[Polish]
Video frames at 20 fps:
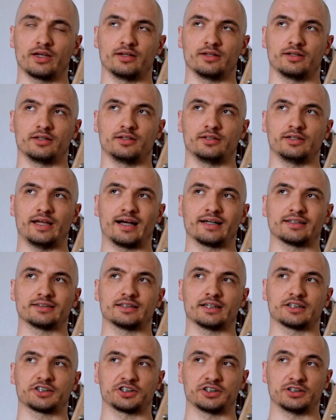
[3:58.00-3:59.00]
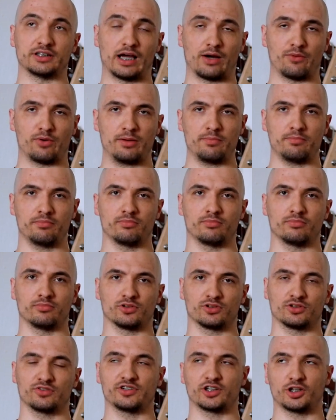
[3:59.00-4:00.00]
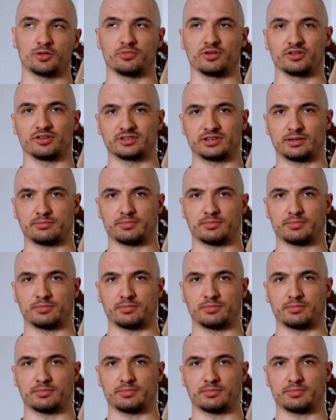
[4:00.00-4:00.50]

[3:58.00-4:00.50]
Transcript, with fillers: e, jak zaczynałem, no to wiadomo,